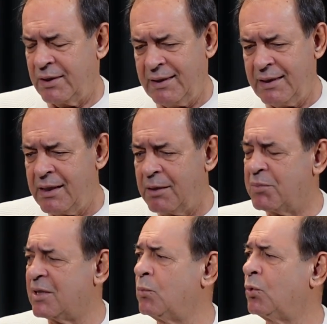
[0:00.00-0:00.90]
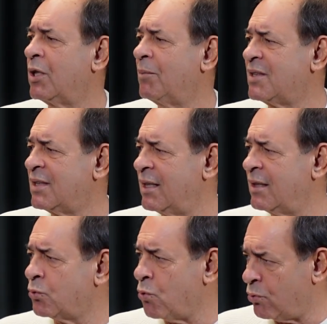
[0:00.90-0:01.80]
giderek bizim ülkemizde
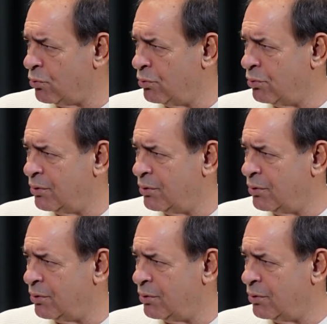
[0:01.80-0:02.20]
çok e,